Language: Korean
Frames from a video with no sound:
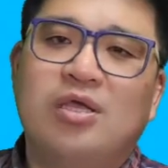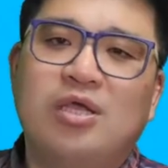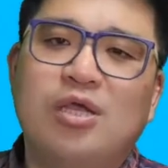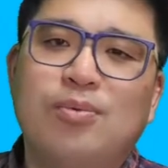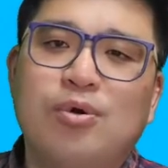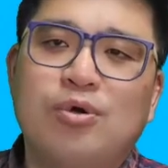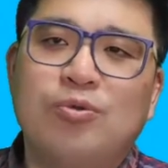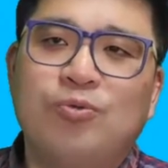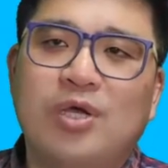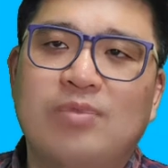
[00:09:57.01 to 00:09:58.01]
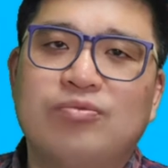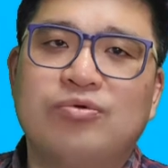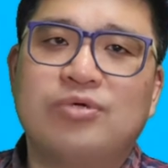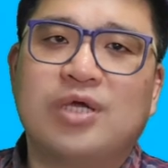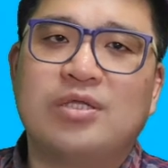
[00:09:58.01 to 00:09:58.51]
일본군
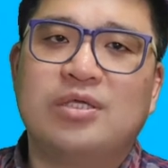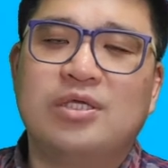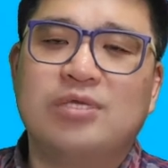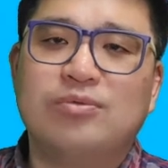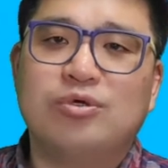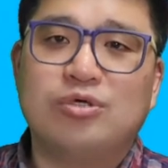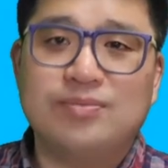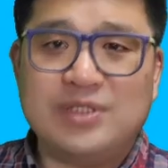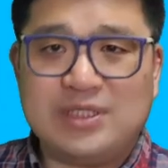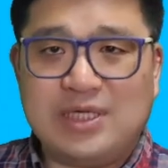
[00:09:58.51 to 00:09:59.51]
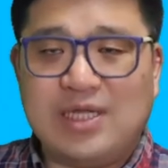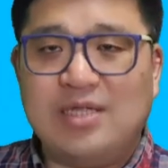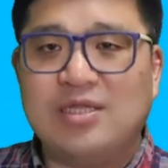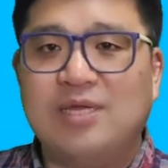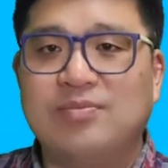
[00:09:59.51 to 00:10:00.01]
위안부라는 이름으로
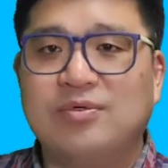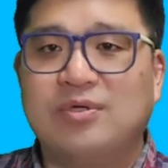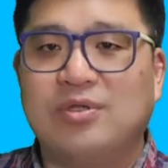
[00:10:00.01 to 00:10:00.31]
끔찍한 삶을